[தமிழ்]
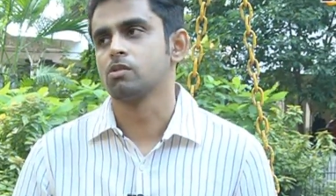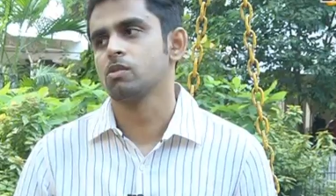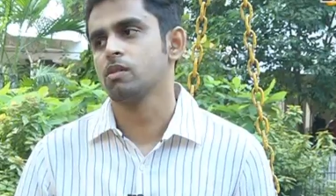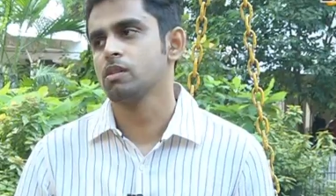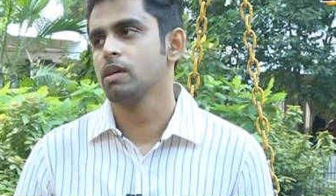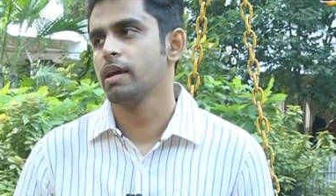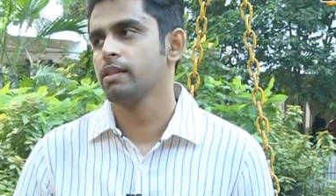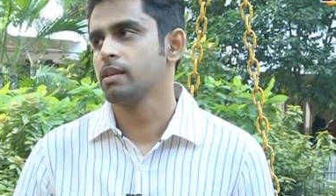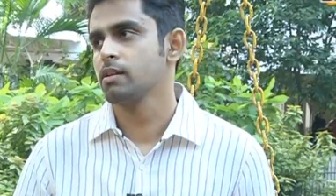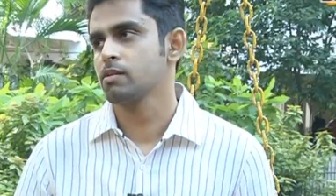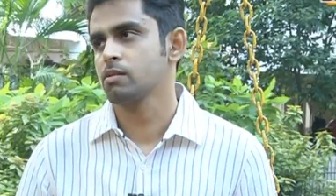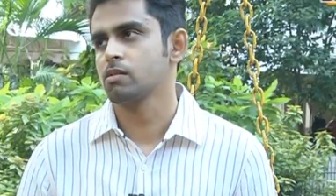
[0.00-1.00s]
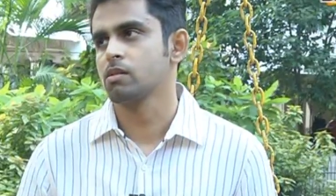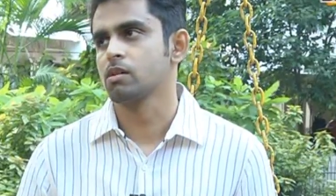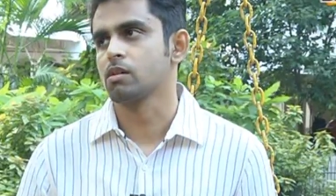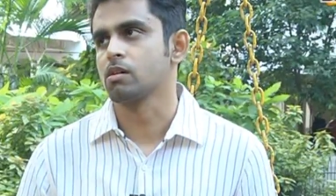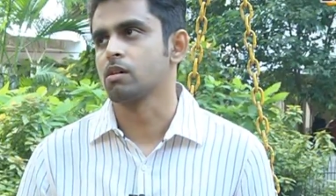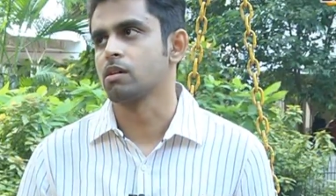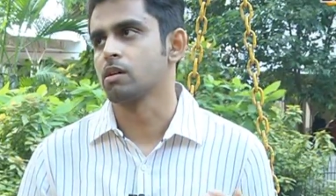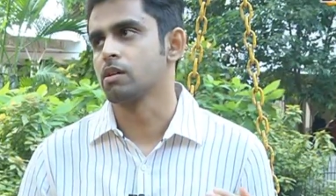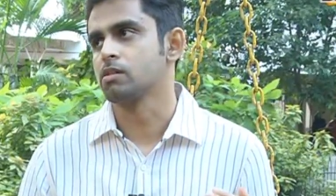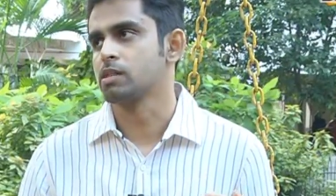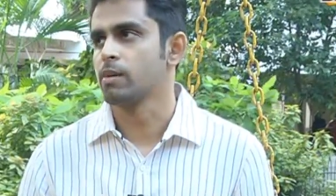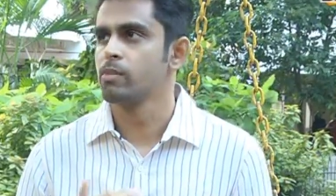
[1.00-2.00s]
ஸோ வந்து ஐ திங்க்
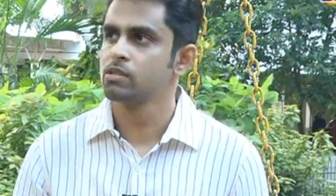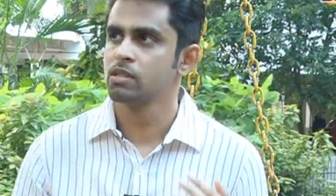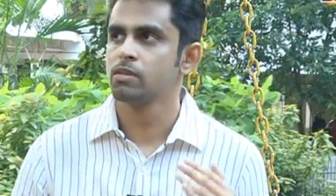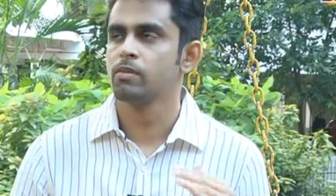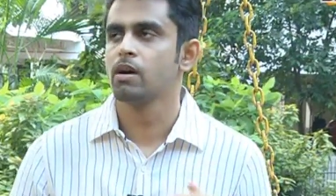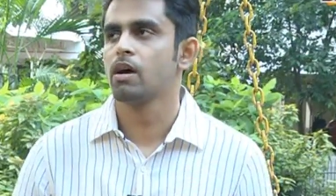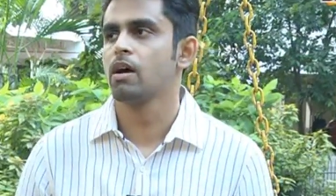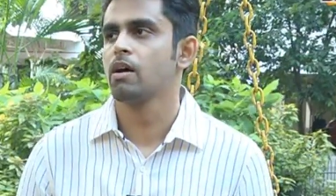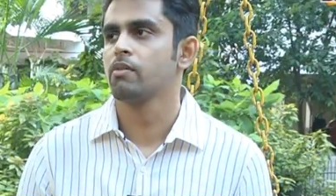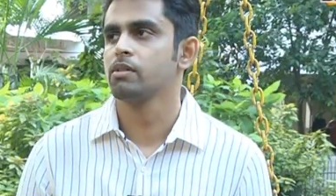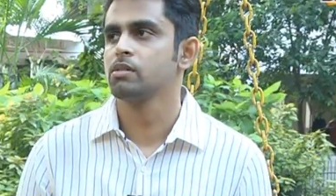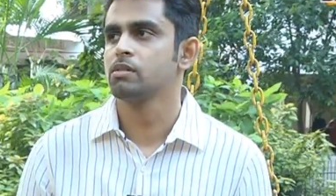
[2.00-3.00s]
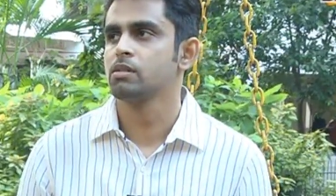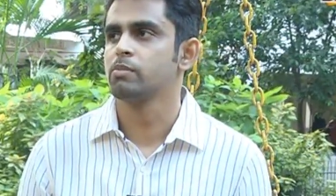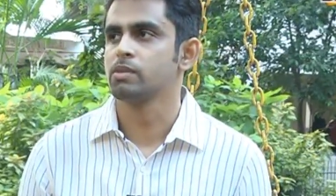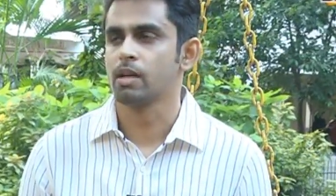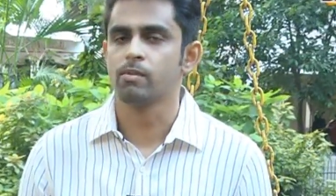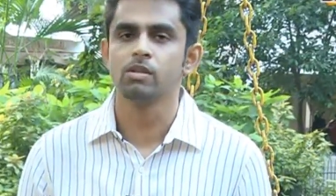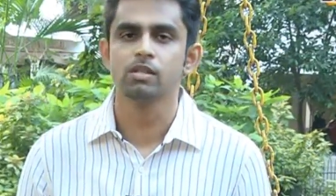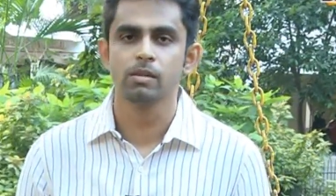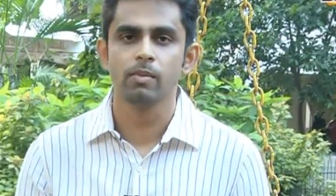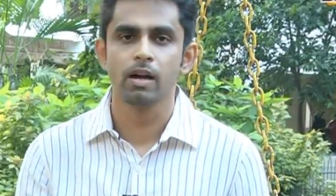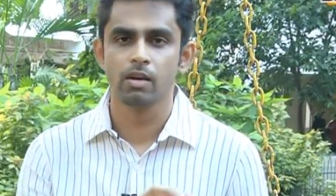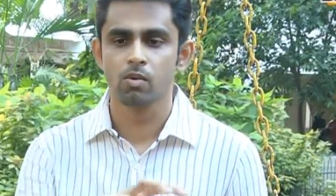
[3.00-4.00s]
தமிழ் சினிமா வந்து இப்போ தமிழ்
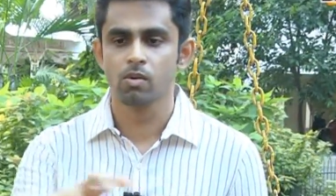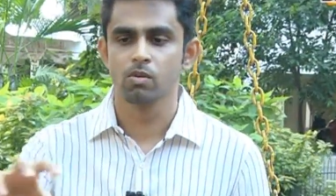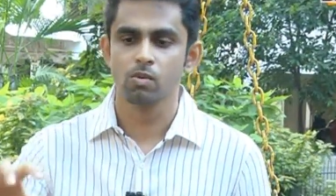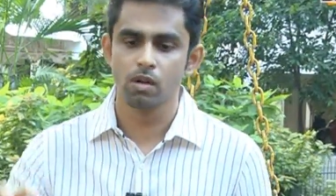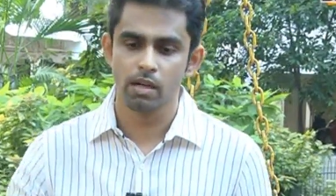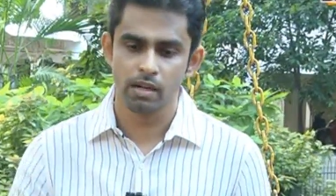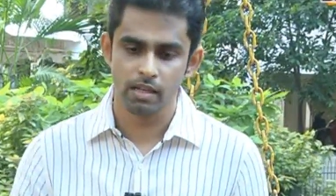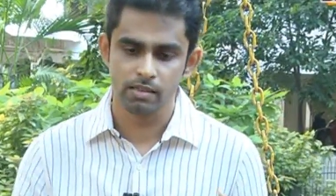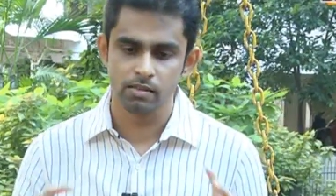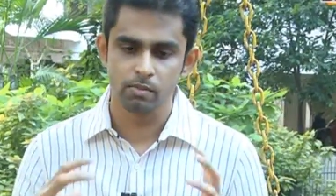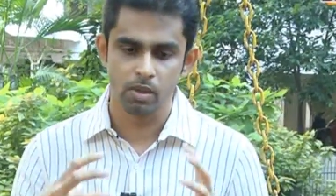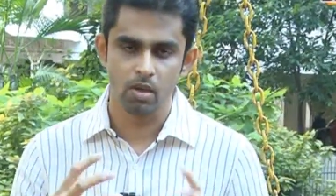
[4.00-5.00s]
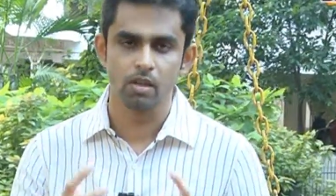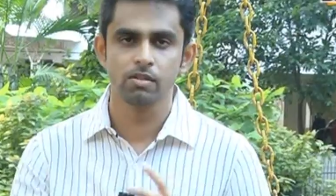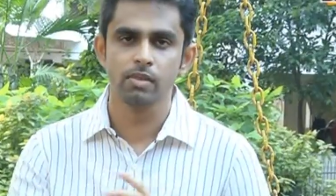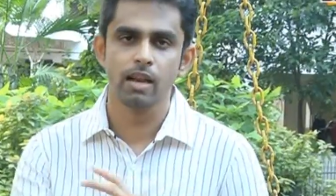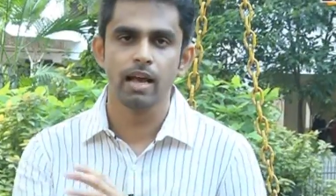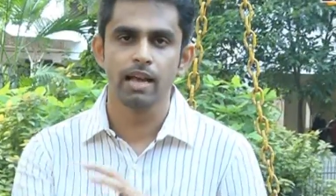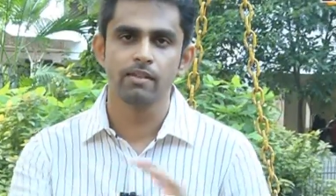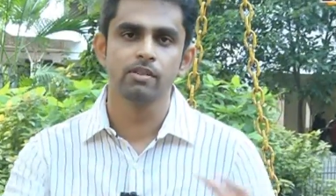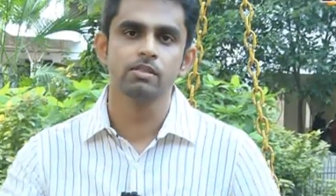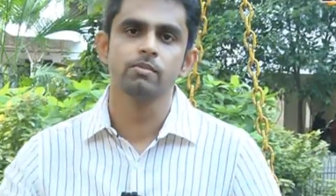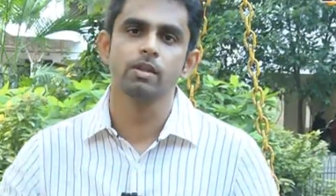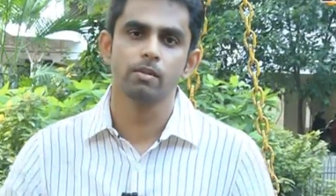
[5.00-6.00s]
சினிமாவுக்கு உள்ள ரீச் பிகாஸ் ஆஃப் த
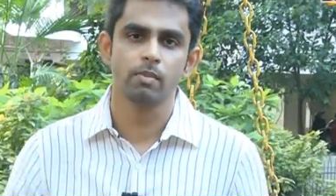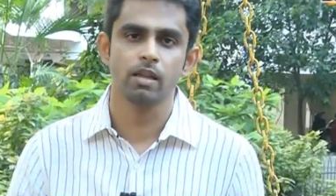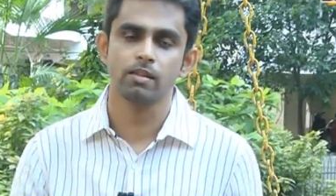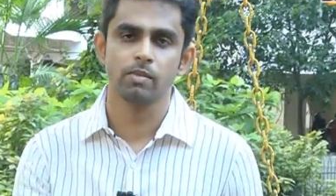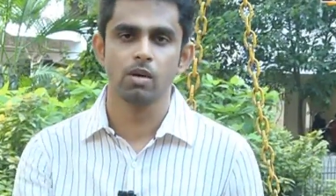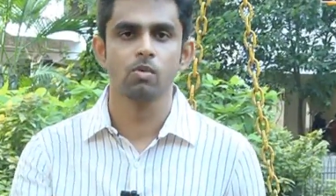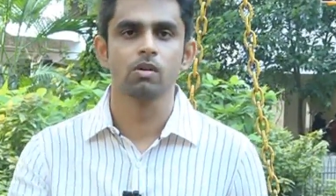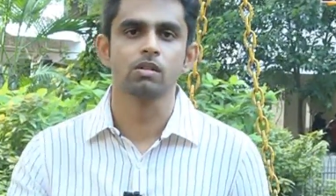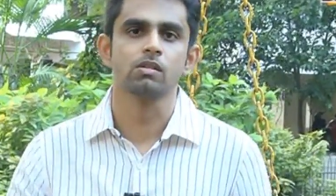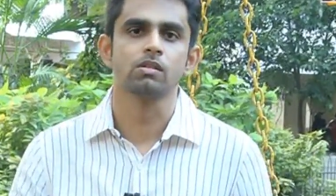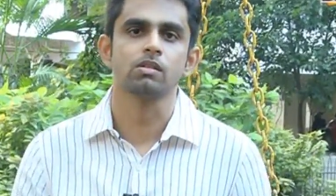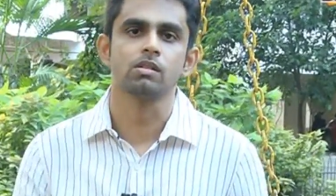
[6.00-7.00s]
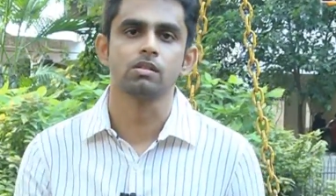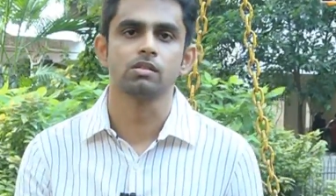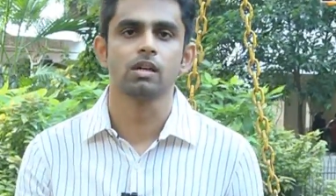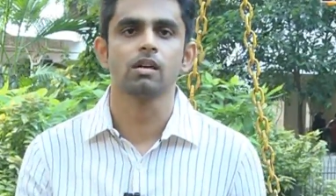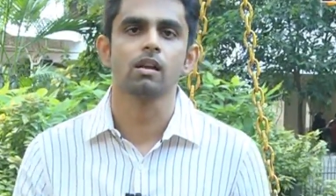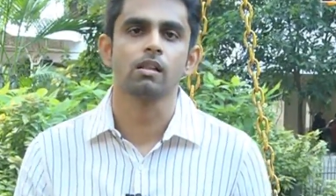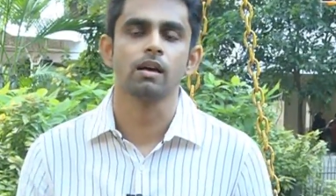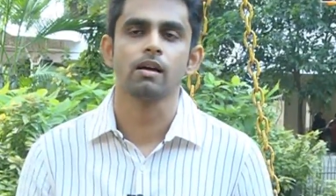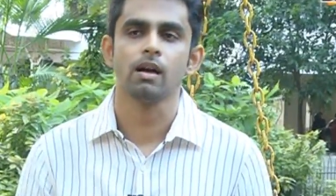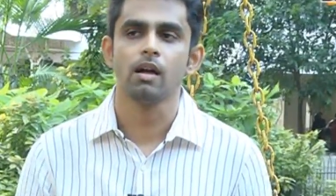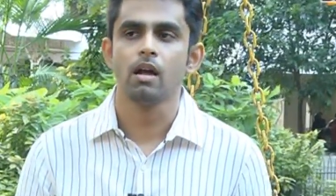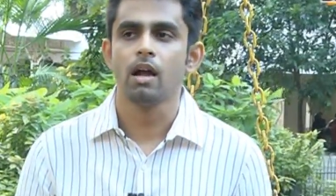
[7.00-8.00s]
லாங்குவேஜ் அப்படின்னு பார்த்தோம்னா ஒரு சர்க்கிள் தான்
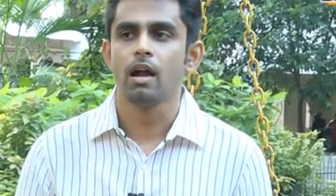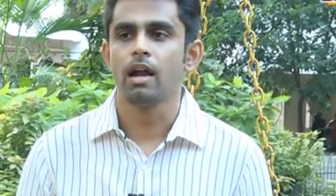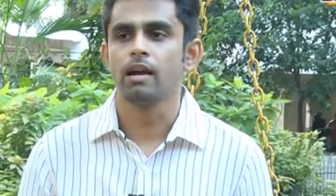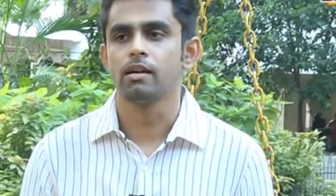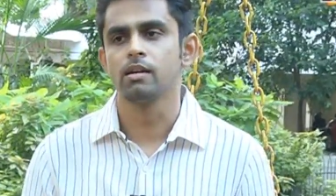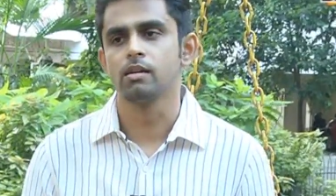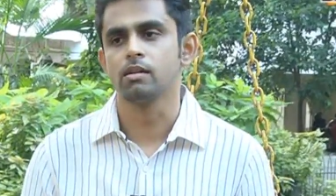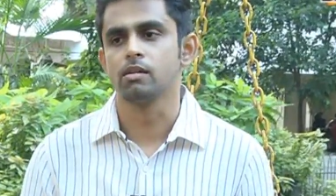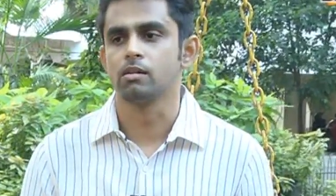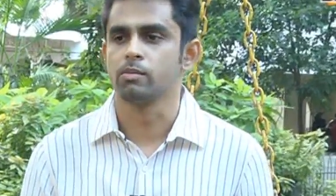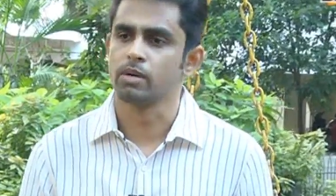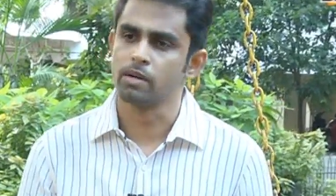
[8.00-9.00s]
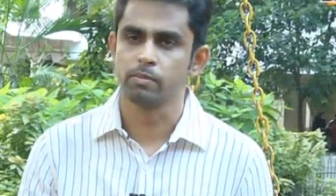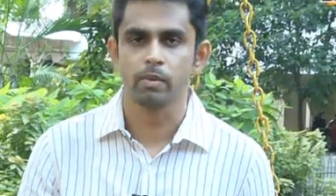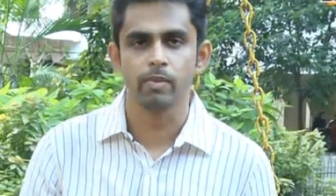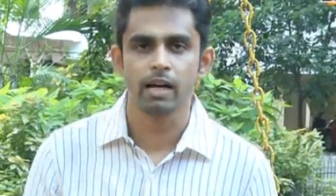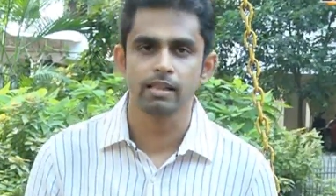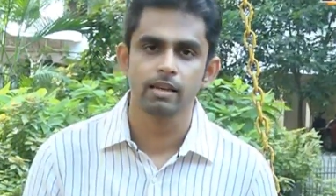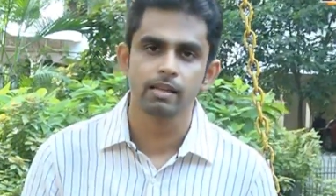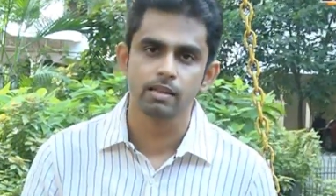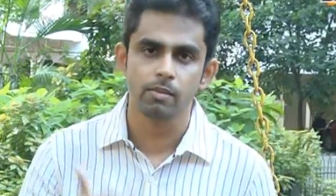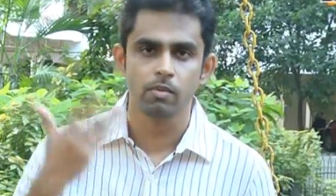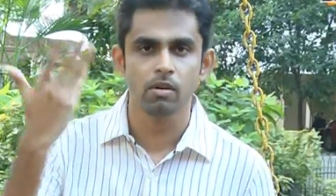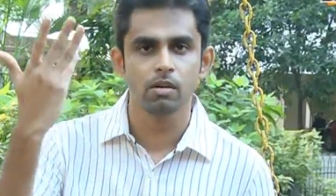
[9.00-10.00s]
அண்டு பட் uh, இப்போ பார்த்தீங்கன்னா
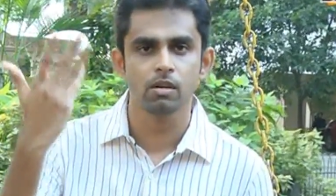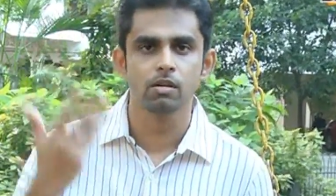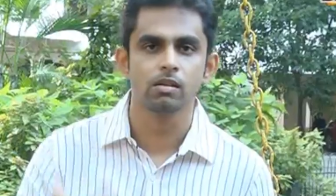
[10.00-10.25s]
தமிழ்